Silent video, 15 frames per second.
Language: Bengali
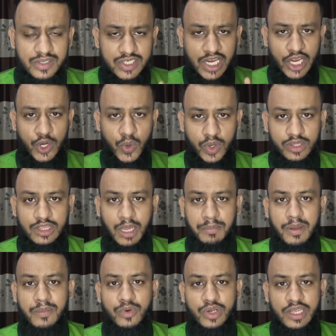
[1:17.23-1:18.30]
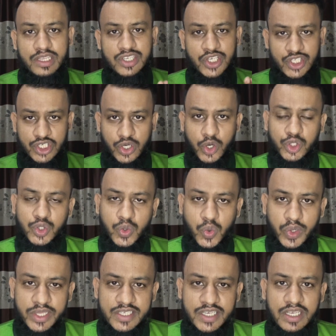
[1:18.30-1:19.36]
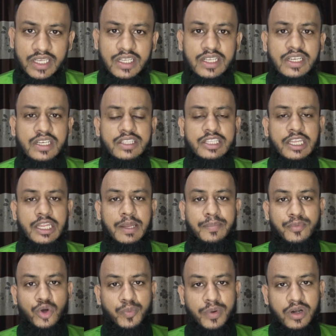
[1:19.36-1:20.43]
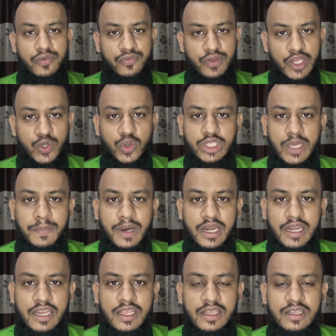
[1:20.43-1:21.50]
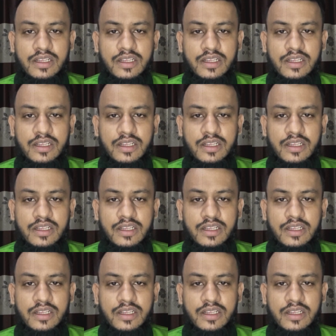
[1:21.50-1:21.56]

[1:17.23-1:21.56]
যাই হোক তামিম অনেক চেষ্টা হয়তো করেছে তিনি প্রপার ফিট হতে পারেনি